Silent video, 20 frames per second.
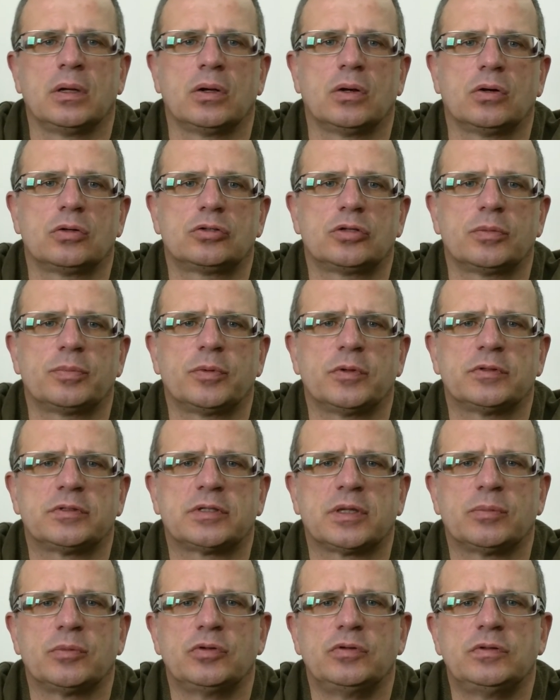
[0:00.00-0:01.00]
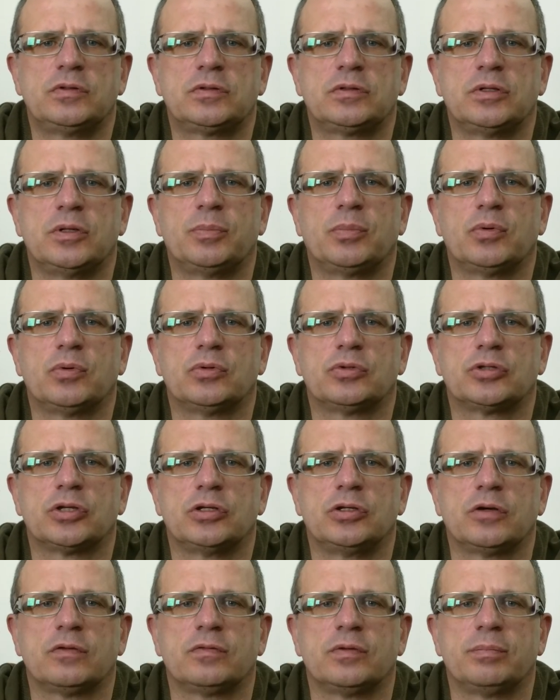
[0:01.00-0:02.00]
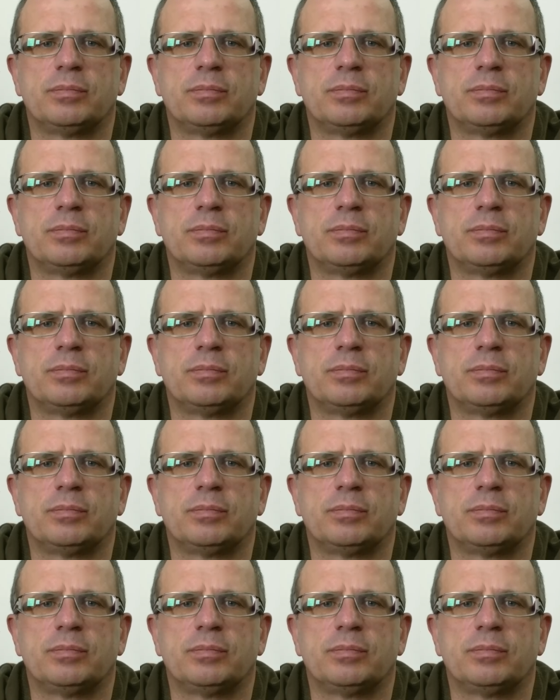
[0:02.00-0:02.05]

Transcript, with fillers: oczopląs samoistny położeniowy